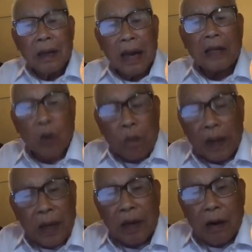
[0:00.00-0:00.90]
đã chụp
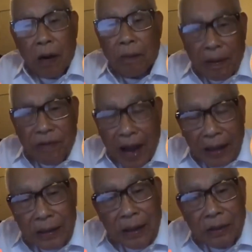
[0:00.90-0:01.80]
lấy cái cơ hội bằng
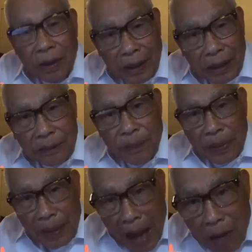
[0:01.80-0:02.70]
vàng, nói rằng
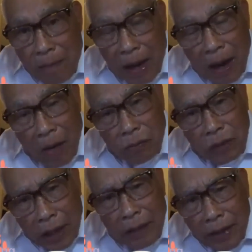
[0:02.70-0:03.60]
nếu mà
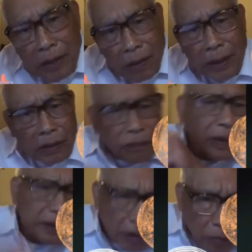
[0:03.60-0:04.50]
không ký với nó thì nó
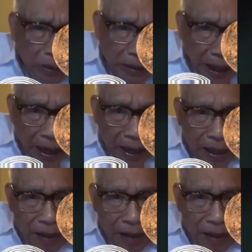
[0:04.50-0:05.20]
vẫn kéo quân ra.